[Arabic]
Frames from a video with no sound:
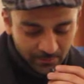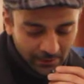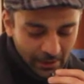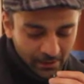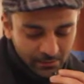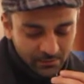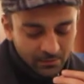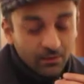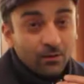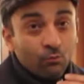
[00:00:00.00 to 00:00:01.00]

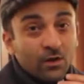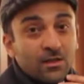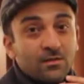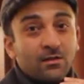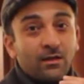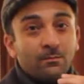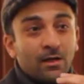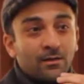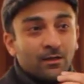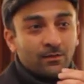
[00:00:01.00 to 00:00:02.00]
مدارس مؤسسة
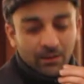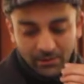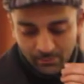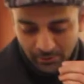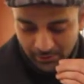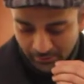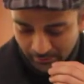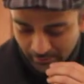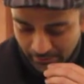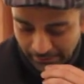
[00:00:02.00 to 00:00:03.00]
حمادة
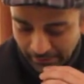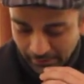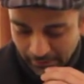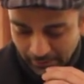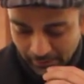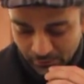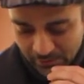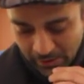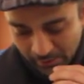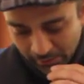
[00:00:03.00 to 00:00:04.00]
التعليمية
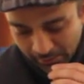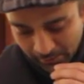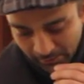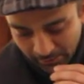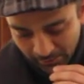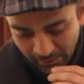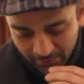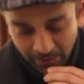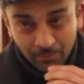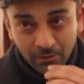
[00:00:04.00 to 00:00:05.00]
الأستاذة
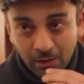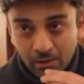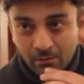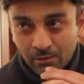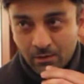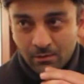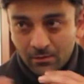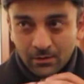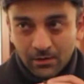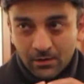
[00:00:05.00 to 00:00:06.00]
نادي حمدان
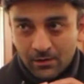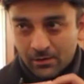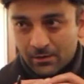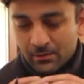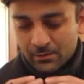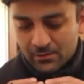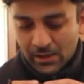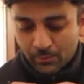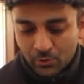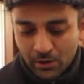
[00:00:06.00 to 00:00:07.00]
آه،
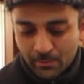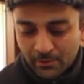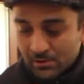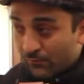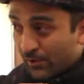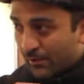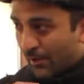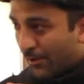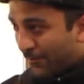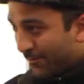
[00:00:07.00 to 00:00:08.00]
نستقبلها بتصفيق حار